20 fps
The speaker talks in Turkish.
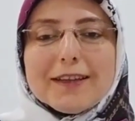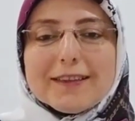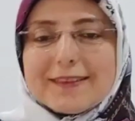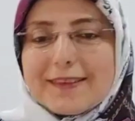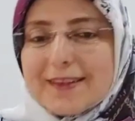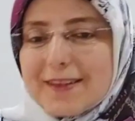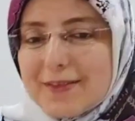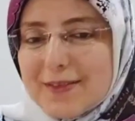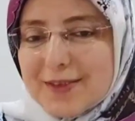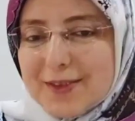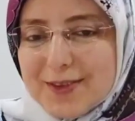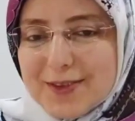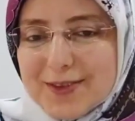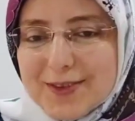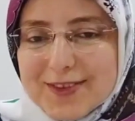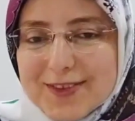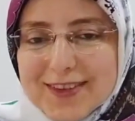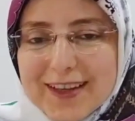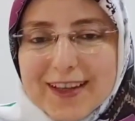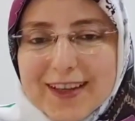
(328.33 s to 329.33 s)

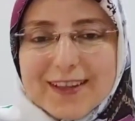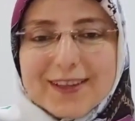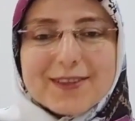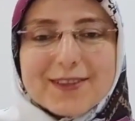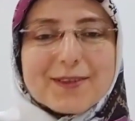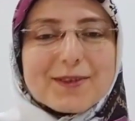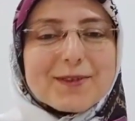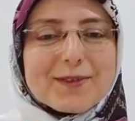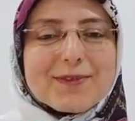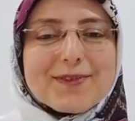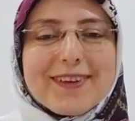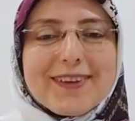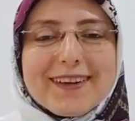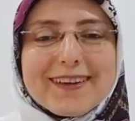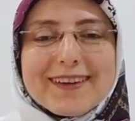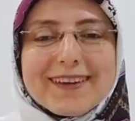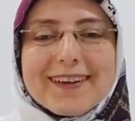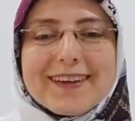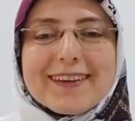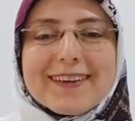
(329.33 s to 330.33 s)
Sevgili Güca,
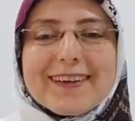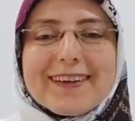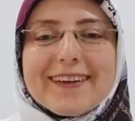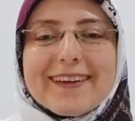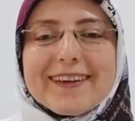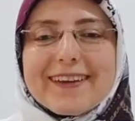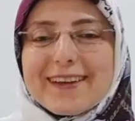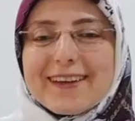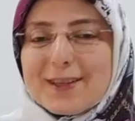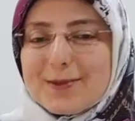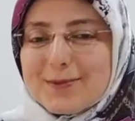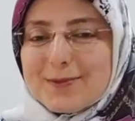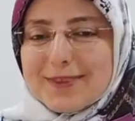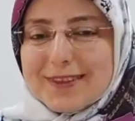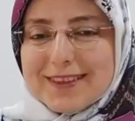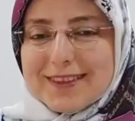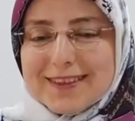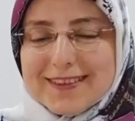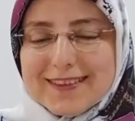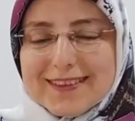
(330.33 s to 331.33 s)
yorumlardan da
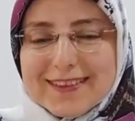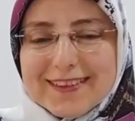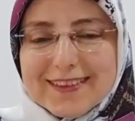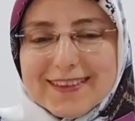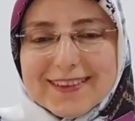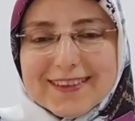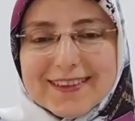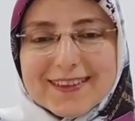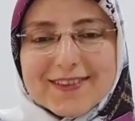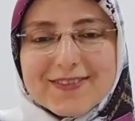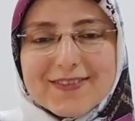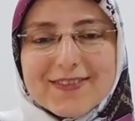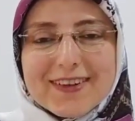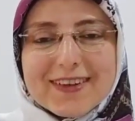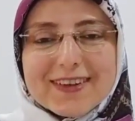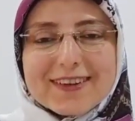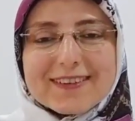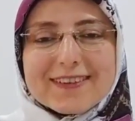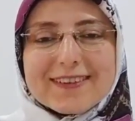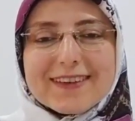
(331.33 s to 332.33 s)
yazmak istediklerim
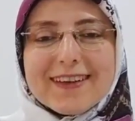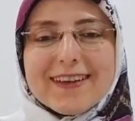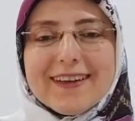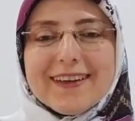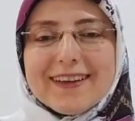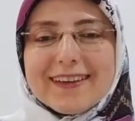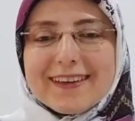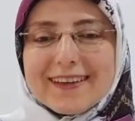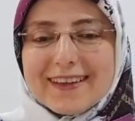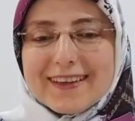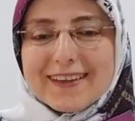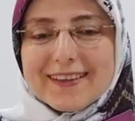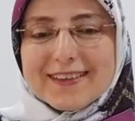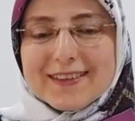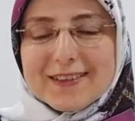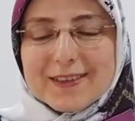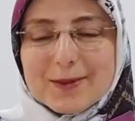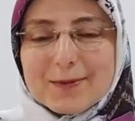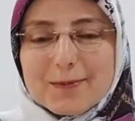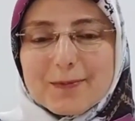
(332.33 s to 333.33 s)
varsa
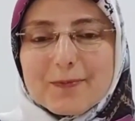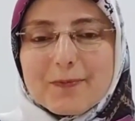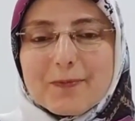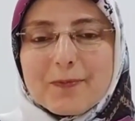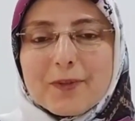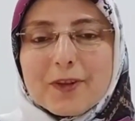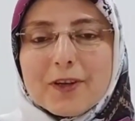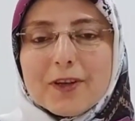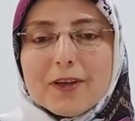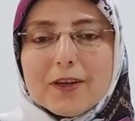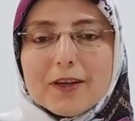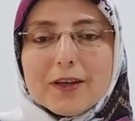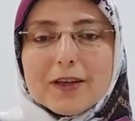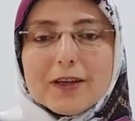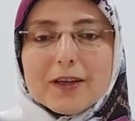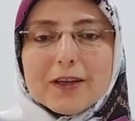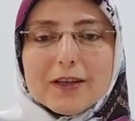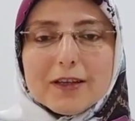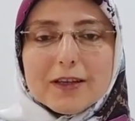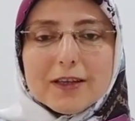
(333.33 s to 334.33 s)
yaz canım.
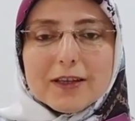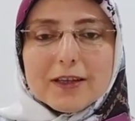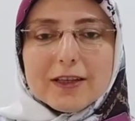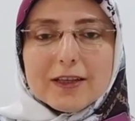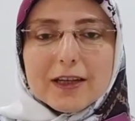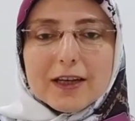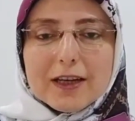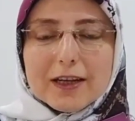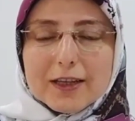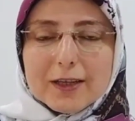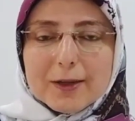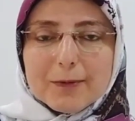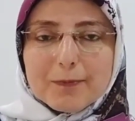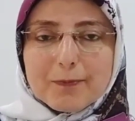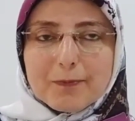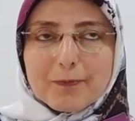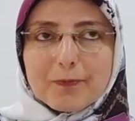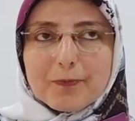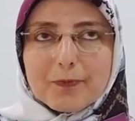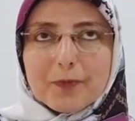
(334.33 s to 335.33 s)
E,
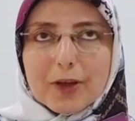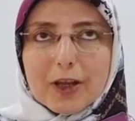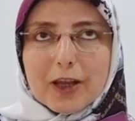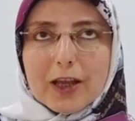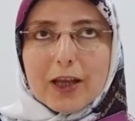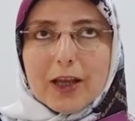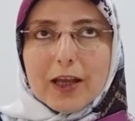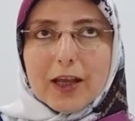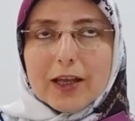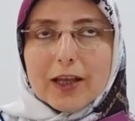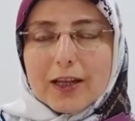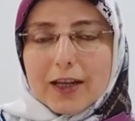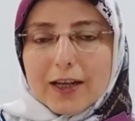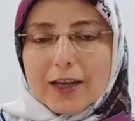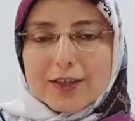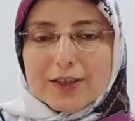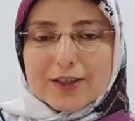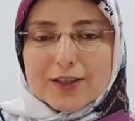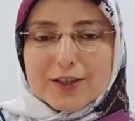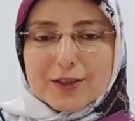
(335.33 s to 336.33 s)
hani
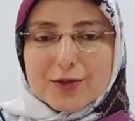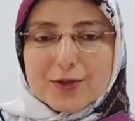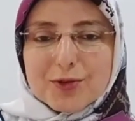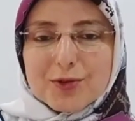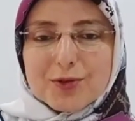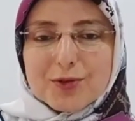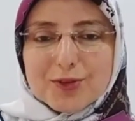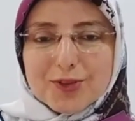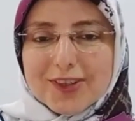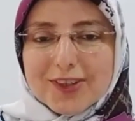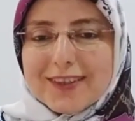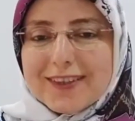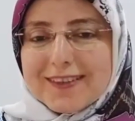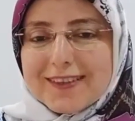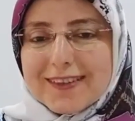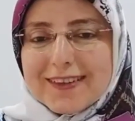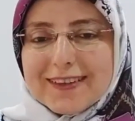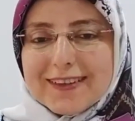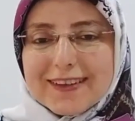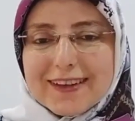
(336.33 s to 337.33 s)
enerjisi çok güzel
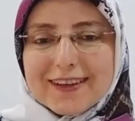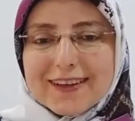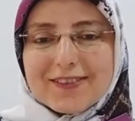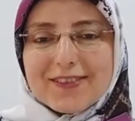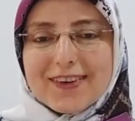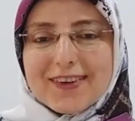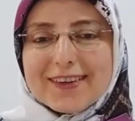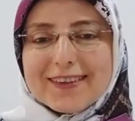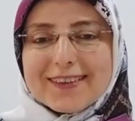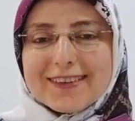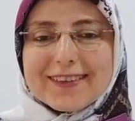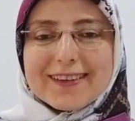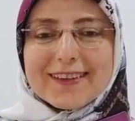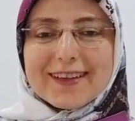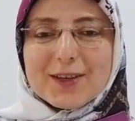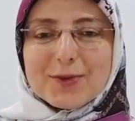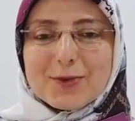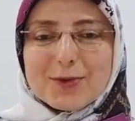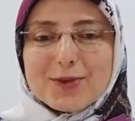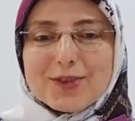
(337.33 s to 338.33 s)
insanlar vardır
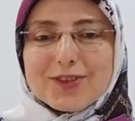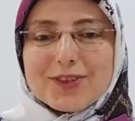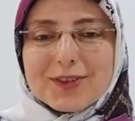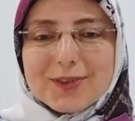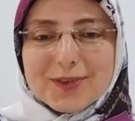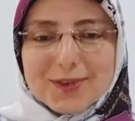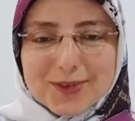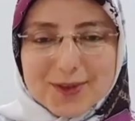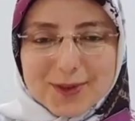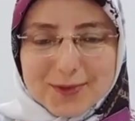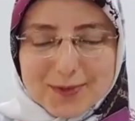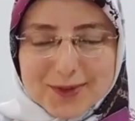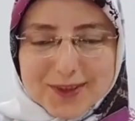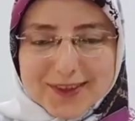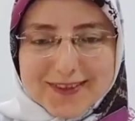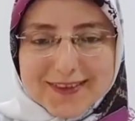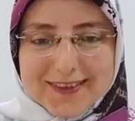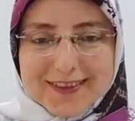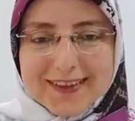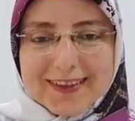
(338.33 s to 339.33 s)
ya, Gülcan öyle
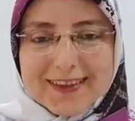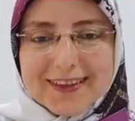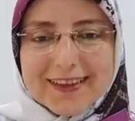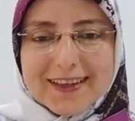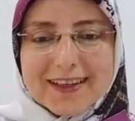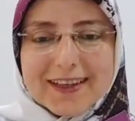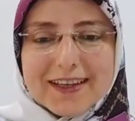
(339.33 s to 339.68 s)
birisi.